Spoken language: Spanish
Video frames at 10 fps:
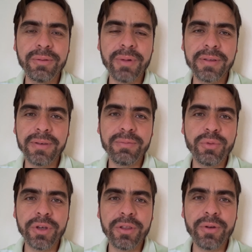así un
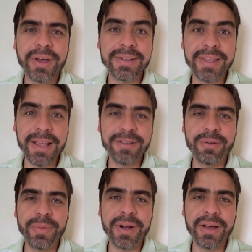poquito
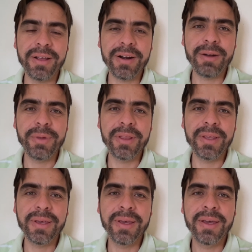extenso para
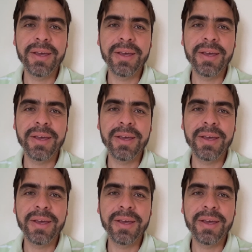realmente